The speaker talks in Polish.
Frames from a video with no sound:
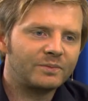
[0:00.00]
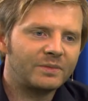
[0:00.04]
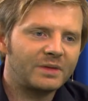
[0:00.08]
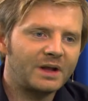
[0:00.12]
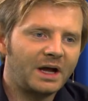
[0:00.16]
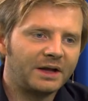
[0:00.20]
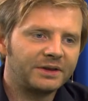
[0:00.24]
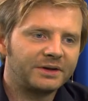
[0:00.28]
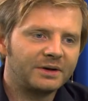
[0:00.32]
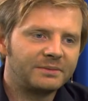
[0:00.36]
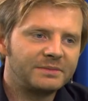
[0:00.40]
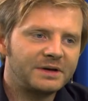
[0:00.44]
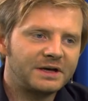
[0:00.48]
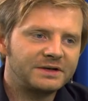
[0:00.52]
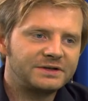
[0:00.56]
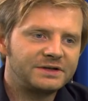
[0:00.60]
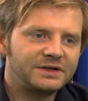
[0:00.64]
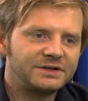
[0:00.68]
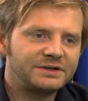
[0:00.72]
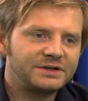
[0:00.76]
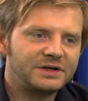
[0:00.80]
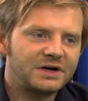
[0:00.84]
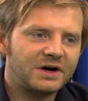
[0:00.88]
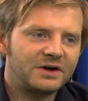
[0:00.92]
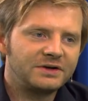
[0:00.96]
Natomiast
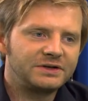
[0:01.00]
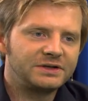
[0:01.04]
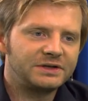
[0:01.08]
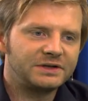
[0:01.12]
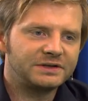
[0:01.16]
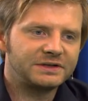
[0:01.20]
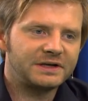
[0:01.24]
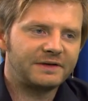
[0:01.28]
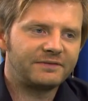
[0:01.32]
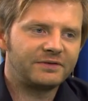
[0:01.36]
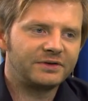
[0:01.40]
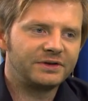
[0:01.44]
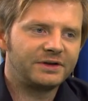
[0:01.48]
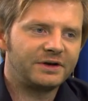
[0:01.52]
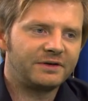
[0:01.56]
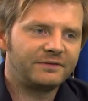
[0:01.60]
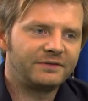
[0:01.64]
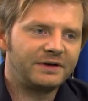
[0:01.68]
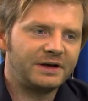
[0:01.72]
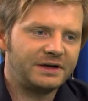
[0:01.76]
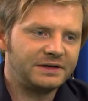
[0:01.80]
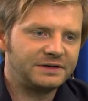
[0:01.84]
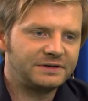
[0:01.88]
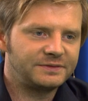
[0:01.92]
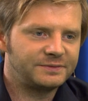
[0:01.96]
jeśli chodzi o
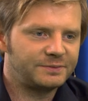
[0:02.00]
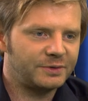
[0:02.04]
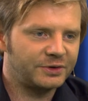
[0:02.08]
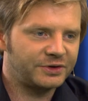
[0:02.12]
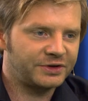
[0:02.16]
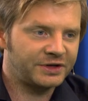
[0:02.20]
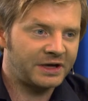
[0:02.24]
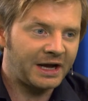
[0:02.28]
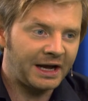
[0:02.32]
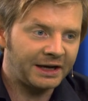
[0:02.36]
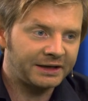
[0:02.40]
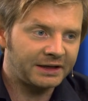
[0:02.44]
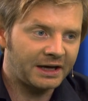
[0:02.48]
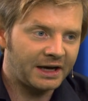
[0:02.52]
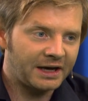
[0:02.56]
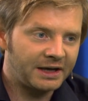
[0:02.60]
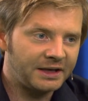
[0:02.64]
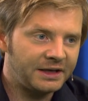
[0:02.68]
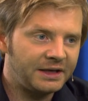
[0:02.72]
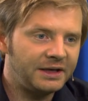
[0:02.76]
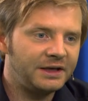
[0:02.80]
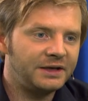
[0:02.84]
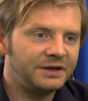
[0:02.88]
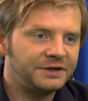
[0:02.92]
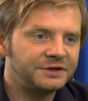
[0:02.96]
zawodowe spotkania
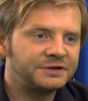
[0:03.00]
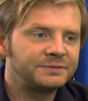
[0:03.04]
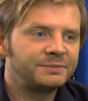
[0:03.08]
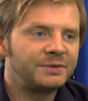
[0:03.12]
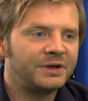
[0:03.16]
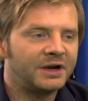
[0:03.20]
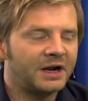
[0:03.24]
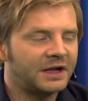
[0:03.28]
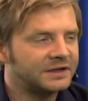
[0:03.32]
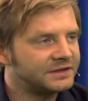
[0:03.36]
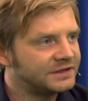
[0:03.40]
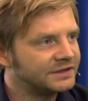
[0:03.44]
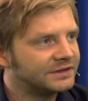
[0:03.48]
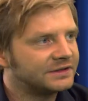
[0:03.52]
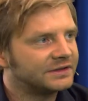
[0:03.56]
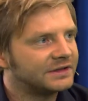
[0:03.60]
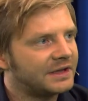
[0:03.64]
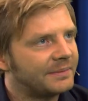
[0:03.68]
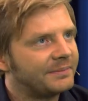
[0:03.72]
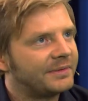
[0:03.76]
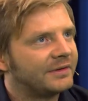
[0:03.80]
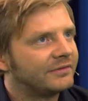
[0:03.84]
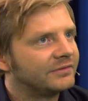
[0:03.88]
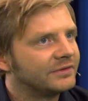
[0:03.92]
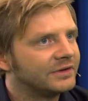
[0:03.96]
i inspiracje, to
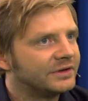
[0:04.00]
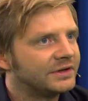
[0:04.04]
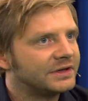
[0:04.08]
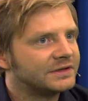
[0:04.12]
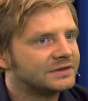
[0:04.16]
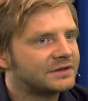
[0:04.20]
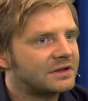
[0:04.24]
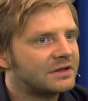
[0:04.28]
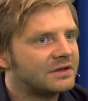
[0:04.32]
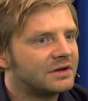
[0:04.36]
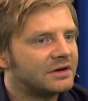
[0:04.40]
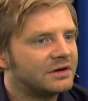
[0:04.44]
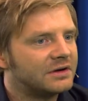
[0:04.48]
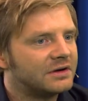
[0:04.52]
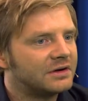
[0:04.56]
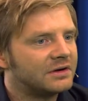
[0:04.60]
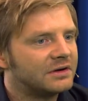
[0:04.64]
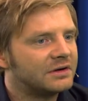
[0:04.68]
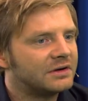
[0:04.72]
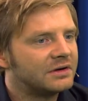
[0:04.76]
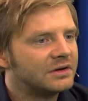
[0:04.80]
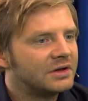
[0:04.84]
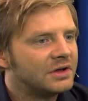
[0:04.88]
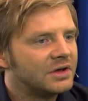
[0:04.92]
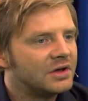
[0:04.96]
na pewno jest
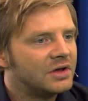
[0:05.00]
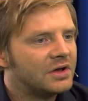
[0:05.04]
to